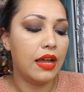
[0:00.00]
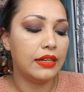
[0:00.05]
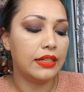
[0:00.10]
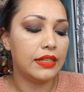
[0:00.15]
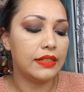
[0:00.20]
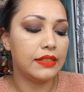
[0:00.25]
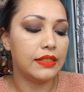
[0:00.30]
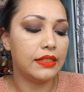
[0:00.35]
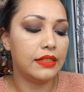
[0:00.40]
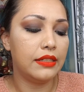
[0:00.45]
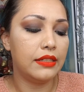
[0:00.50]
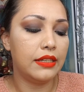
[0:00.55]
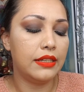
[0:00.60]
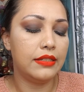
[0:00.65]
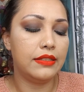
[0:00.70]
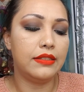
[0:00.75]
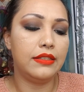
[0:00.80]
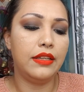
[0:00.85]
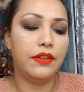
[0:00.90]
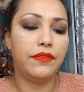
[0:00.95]
Das
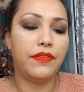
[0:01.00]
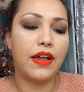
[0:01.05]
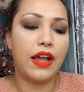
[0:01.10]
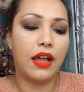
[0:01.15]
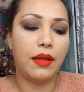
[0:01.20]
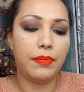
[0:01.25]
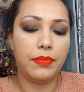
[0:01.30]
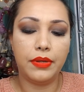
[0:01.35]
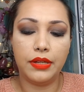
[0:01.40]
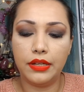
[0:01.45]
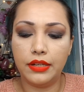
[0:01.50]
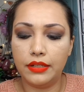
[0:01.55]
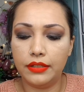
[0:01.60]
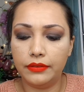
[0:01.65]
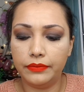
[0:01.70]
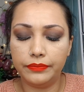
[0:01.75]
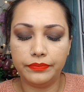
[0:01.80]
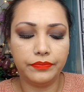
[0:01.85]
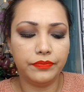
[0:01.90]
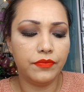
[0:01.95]
ist die
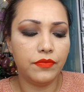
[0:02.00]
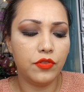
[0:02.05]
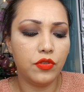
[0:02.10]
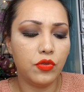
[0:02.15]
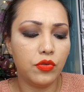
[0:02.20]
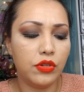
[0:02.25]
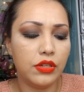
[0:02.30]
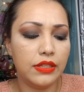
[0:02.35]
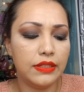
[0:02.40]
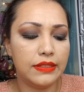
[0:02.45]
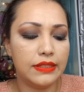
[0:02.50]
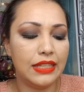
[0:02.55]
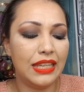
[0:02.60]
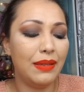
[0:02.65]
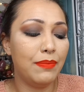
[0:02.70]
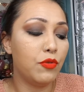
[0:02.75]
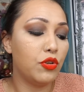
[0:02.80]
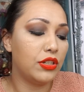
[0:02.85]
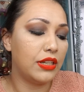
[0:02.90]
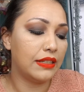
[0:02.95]
Farbe
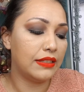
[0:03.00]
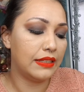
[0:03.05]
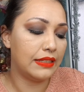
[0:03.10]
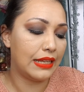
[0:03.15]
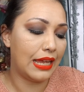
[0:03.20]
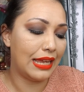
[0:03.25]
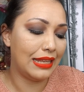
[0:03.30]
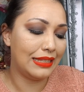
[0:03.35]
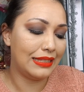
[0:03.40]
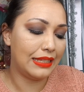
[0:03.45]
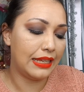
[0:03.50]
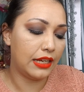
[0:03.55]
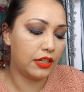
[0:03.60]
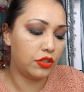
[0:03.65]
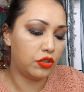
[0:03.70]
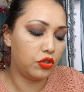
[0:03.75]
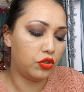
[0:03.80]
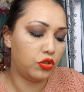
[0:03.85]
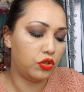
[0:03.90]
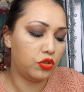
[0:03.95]
07 und das ist ein sehr
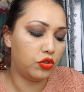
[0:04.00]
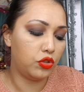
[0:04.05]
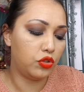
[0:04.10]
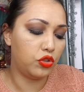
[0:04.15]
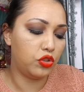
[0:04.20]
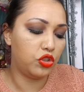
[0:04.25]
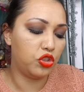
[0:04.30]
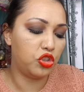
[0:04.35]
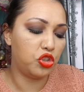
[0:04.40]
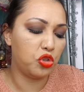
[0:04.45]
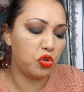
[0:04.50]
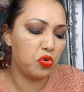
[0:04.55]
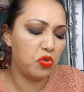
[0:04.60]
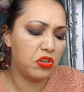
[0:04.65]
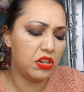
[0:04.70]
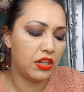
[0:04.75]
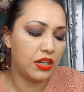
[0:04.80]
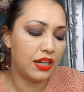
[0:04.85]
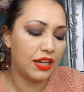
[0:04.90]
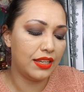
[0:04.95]

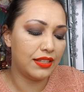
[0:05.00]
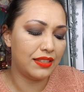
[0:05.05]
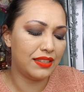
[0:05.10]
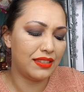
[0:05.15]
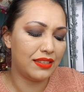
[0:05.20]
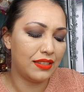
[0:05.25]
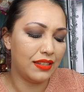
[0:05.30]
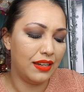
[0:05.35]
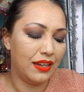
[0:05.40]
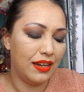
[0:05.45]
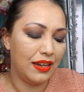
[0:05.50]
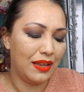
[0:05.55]
dunkles